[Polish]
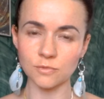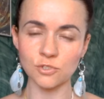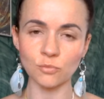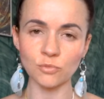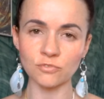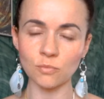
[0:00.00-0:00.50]

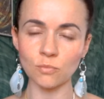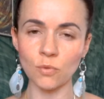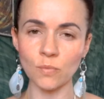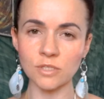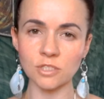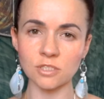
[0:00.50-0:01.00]
co mi w tym
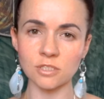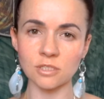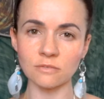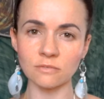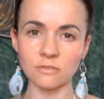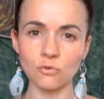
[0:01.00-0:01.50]
momencie
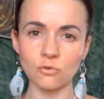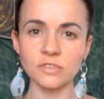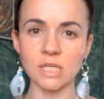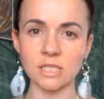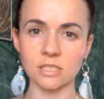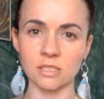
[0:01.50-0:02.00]
się
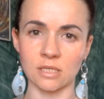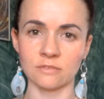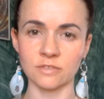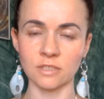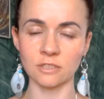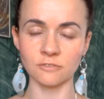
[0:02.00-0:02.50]
uwidacznia
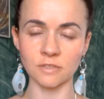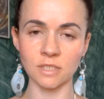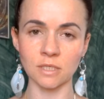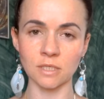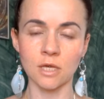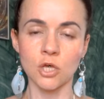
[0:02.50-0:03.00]
w tej
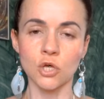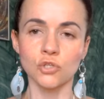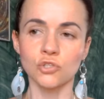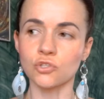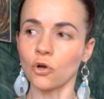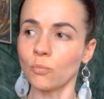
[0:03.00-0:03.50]
chwili,
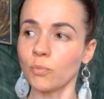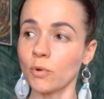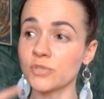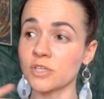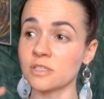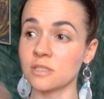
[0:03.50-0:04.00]
co
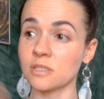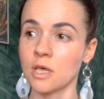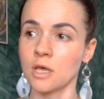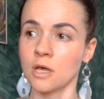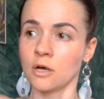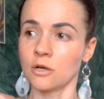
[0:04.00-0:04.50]
poprzez
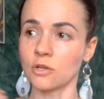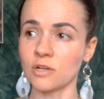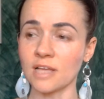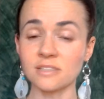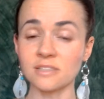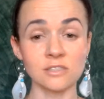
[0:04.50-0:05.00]

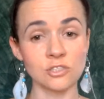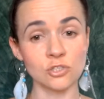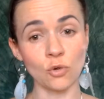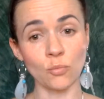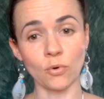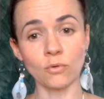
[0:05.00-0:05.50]
relacje z
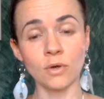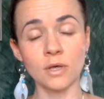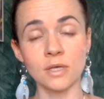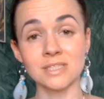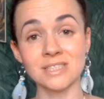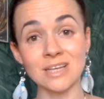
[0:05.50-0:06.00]
tobą
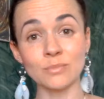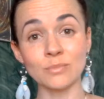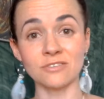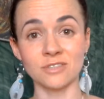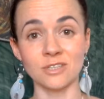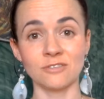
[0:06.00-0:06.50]
ze
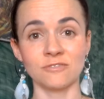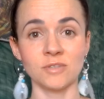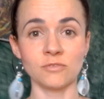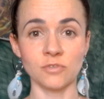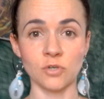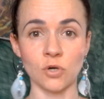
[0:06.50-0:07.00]
mnie w tej
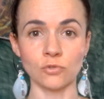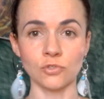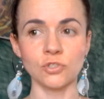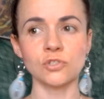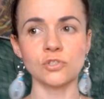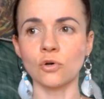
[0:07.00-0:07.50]
chwili
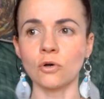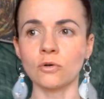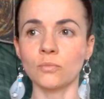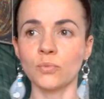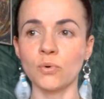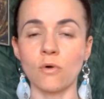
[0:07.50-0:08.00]
wychodzi,
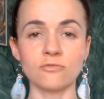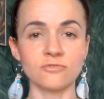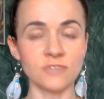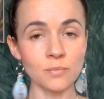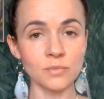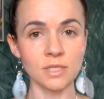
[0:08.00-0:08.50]
co było
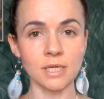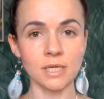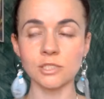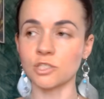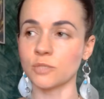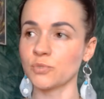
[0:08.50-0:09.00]
we
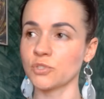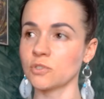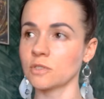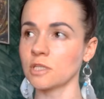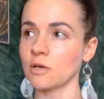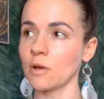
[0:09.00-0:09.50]
mnie, że
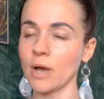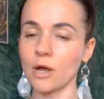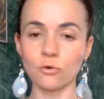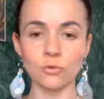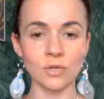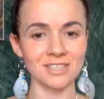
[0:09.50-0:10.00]
przyciągnęłam
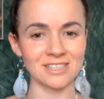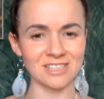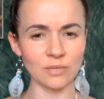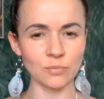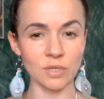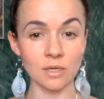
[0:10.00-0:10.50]
akurat
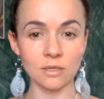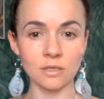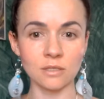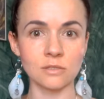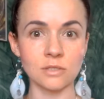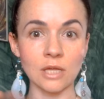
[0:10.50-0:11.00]
ciebie
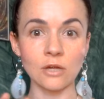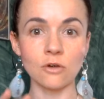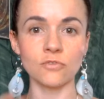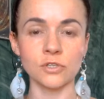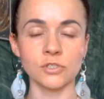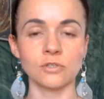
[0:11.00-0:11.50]
i
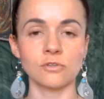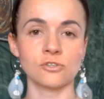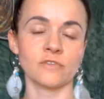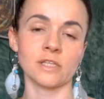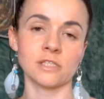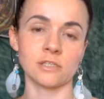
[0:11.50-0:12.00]
tego właśnie
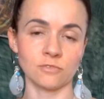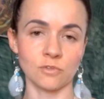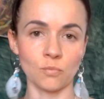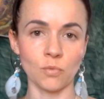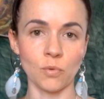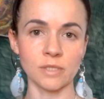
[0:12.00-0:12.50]
doświadczam w
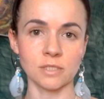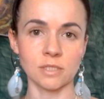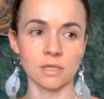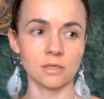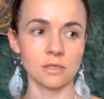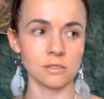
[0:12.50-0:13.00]
tym
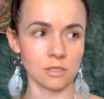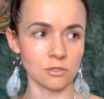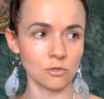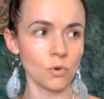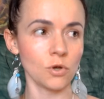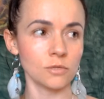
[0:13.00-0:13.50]
momencie. I za
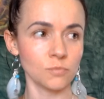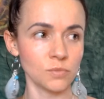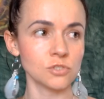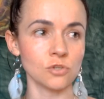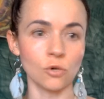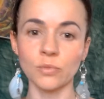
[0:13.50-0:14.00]
to mogę
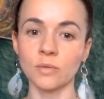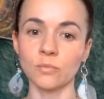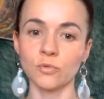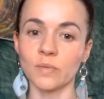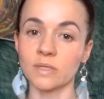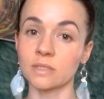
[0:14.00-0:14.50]
być tobie,
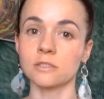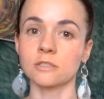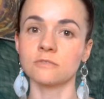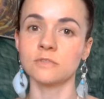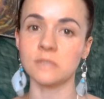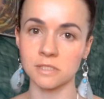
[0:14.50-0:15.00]
mój
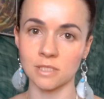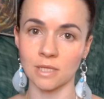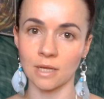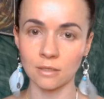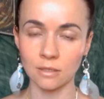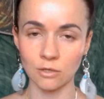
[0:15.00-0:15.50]
partnerze,
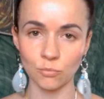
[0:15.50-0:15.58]
wdzięczna,